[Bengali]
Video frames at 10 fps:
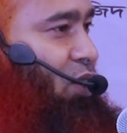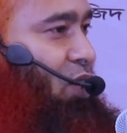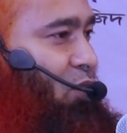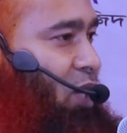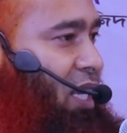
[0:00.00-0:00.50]

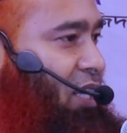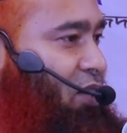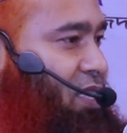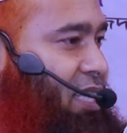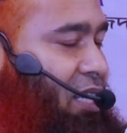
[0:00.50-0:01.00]
সাল্লাহ
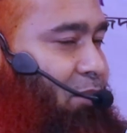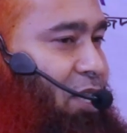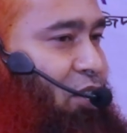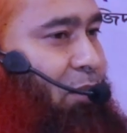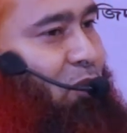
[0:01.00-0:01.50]
আলিবাসাল্লাম
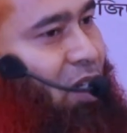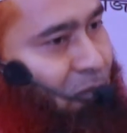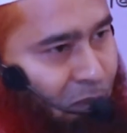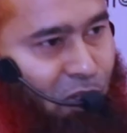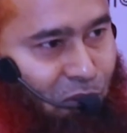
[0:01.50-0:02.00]
এই শব্দটা
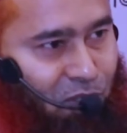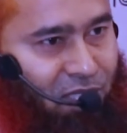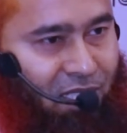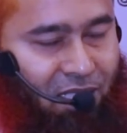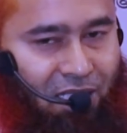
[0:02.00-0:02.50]
ব্যবহার
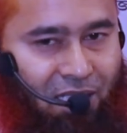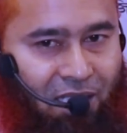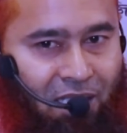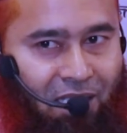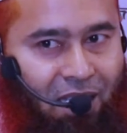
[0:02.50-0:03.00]
করেছেন
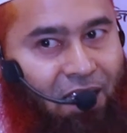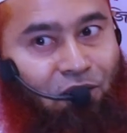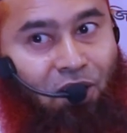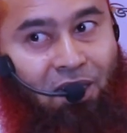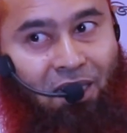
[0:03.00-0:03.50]
ইয়া
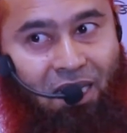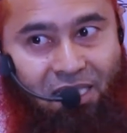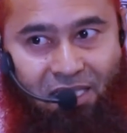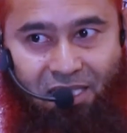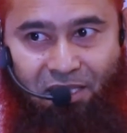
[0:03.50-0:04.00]

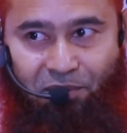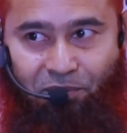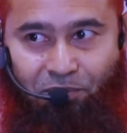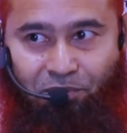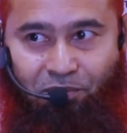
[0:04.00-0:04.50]
নাস
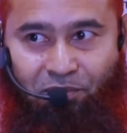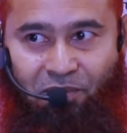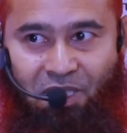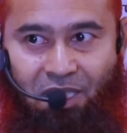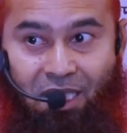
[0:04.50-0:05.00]

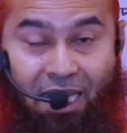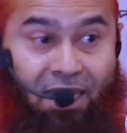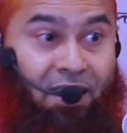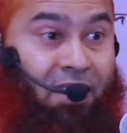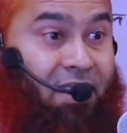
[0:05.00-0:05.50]

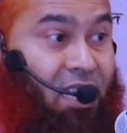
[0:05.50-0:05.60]
লাইন